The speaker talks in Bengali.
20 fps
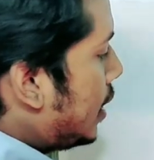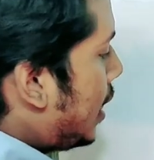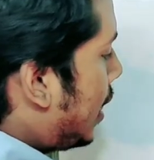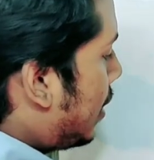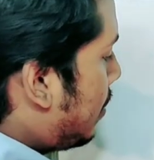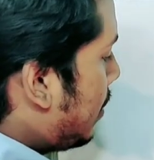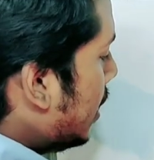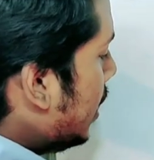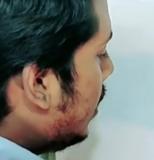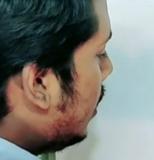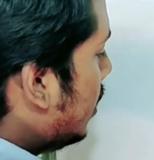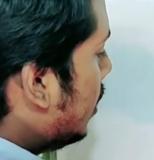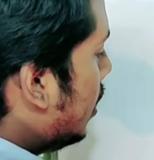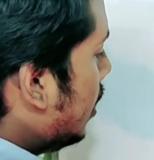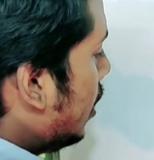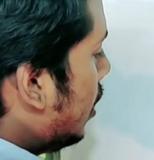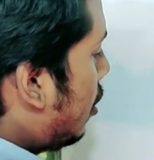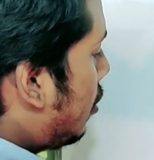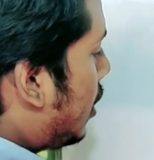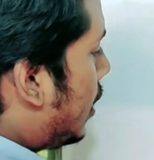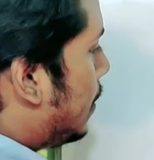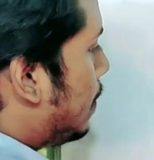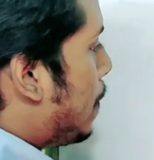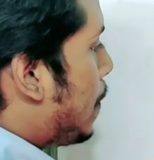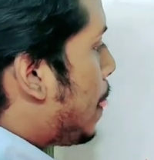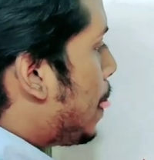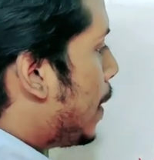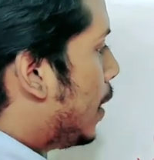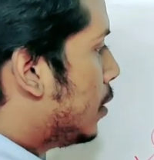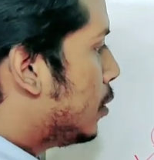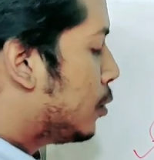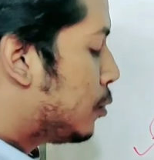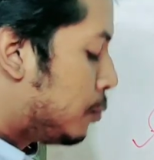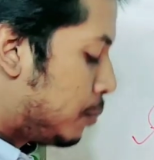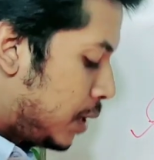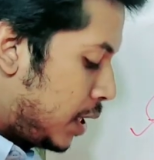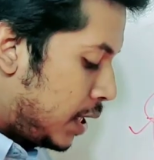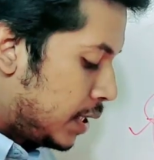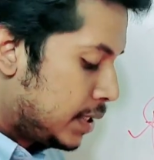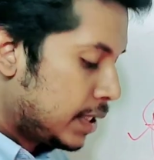থাকবে ওকে তো
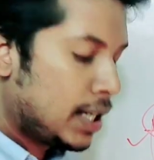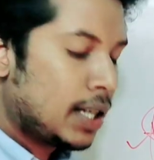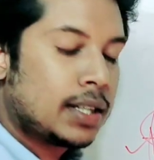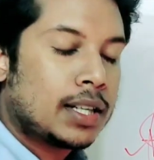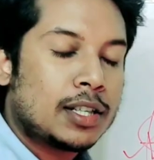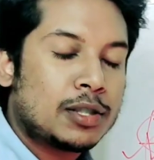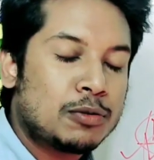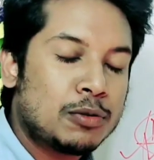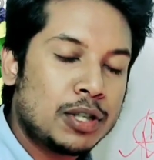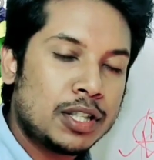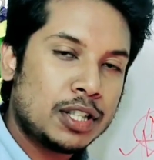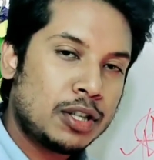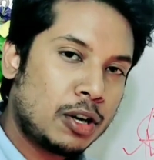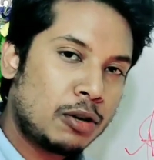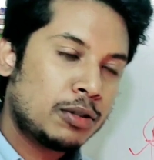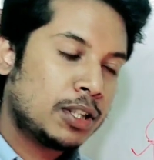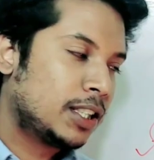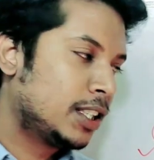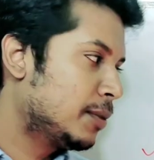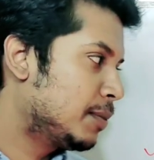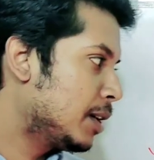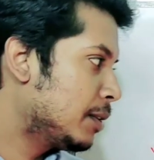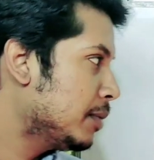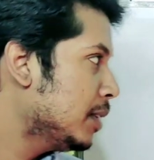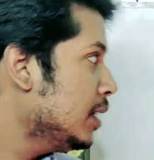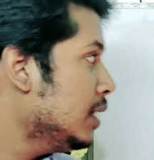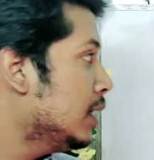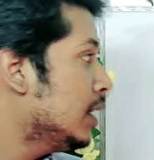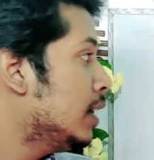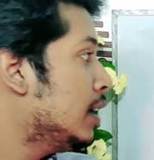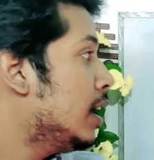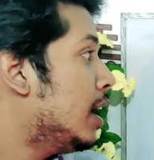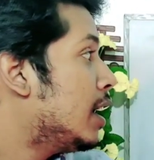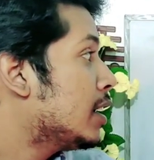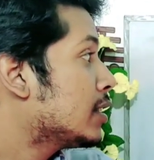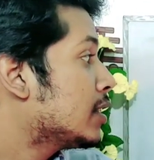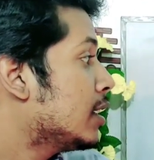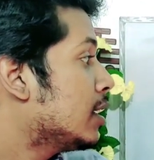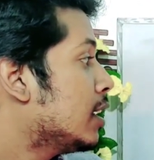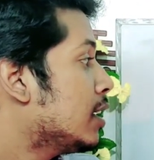তোমরা যেখানকার স্টুডেন্টই হও দেখতে পারবে
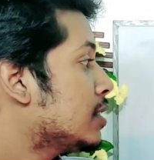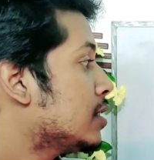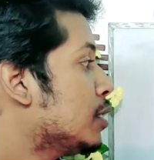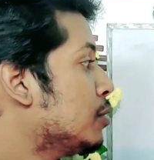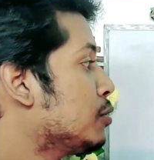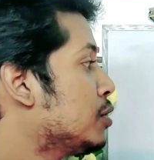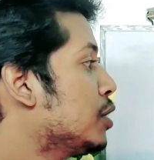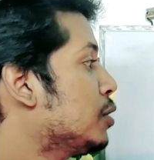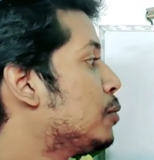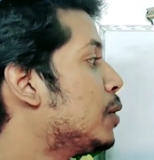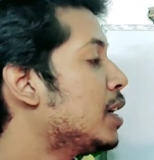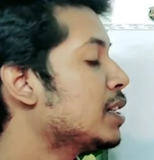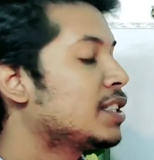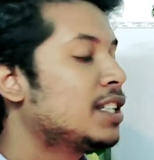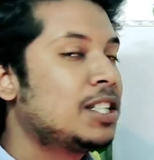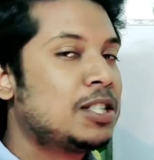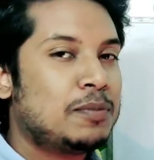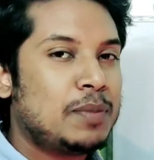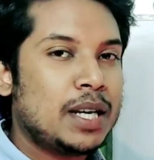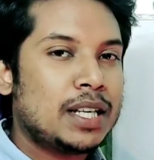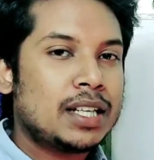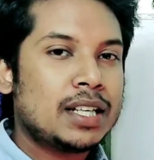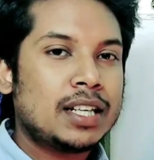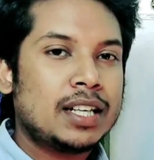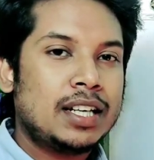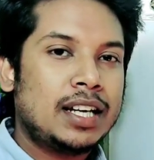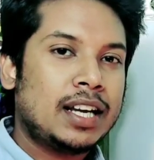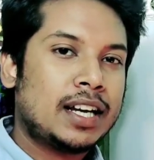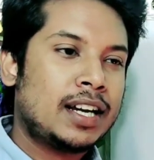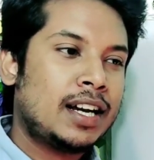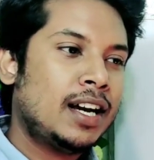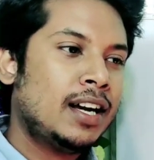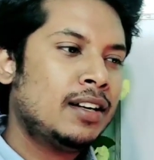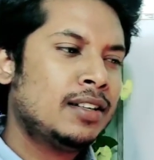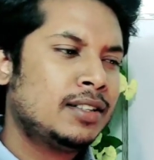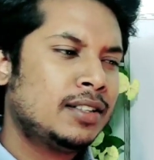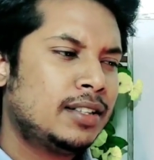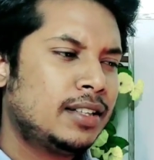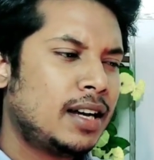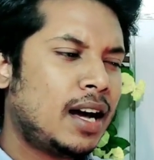আজকের ক্লাসটা হচ্ছে ফ্রান্সিস বেকানের লেখা
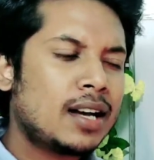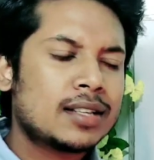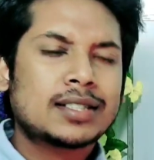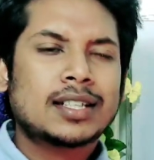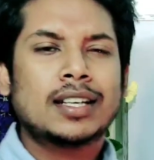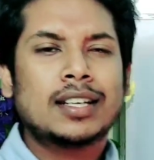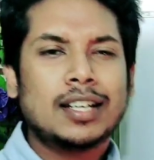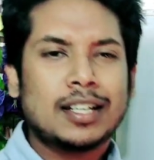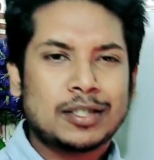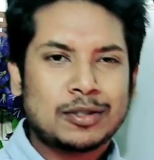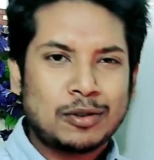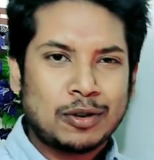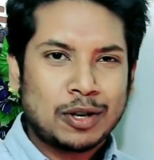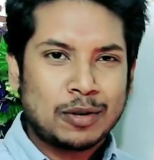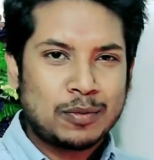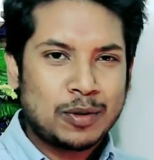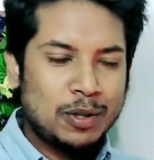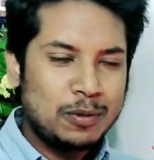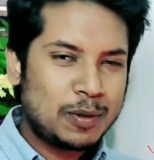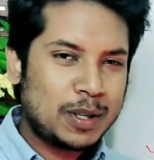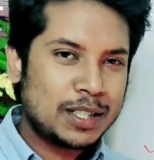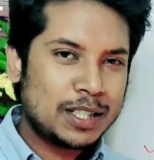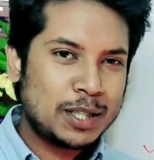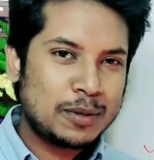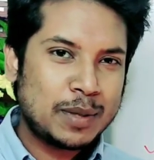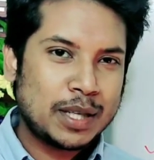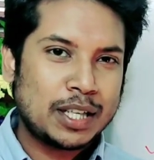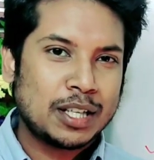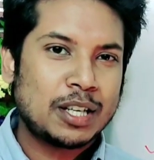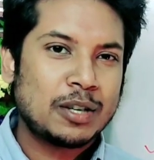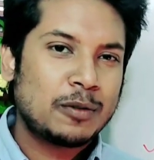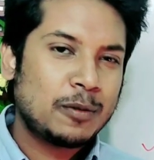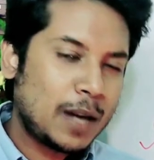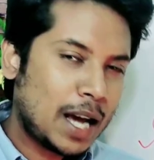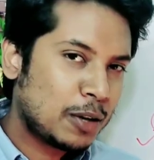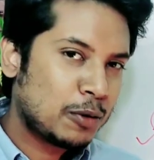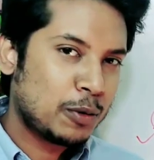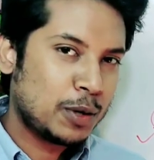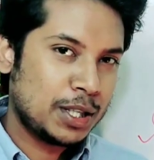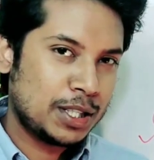আজকের ক্লাস করার পরে ফ্রান্সিস বেকানের ফ্যান হয়ে